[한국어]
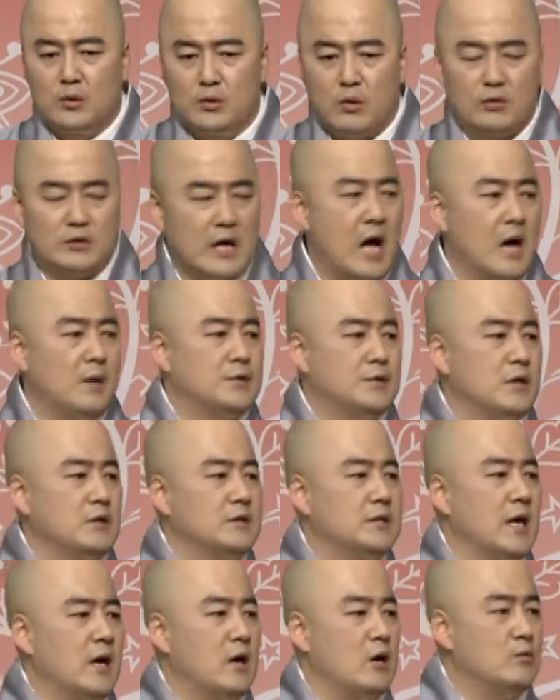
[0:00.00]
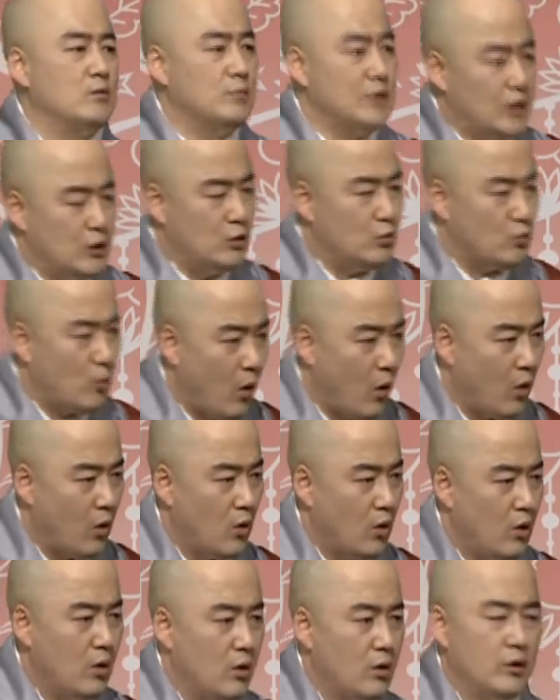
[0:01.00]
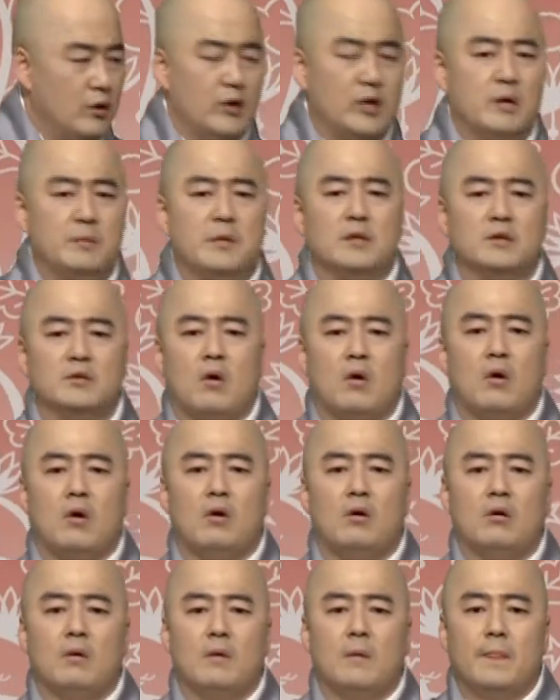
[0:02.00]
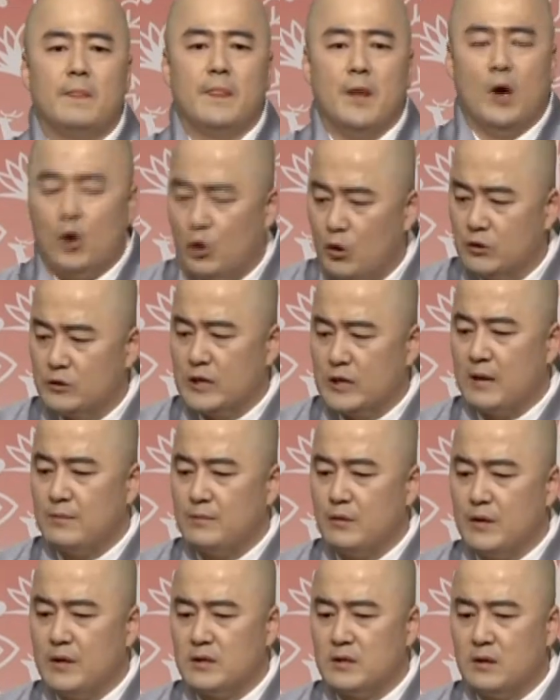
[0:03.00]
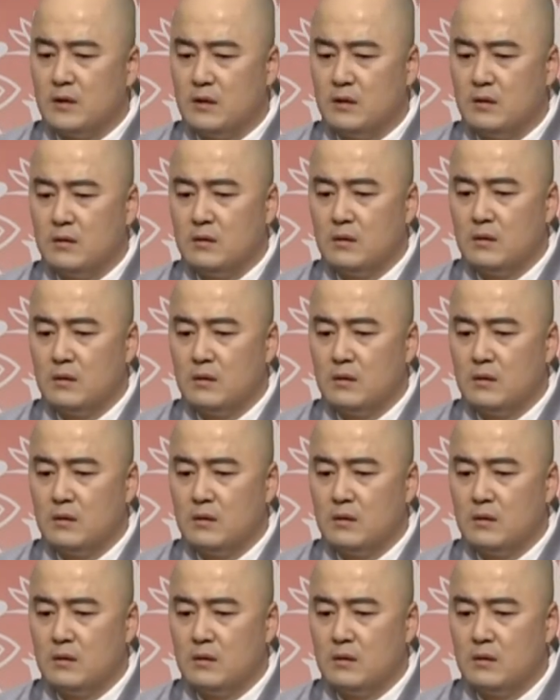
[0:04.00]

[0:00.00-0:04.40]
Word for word: 또 사업 성취해가 이루고 이러면 또 어려운 사람들 위해서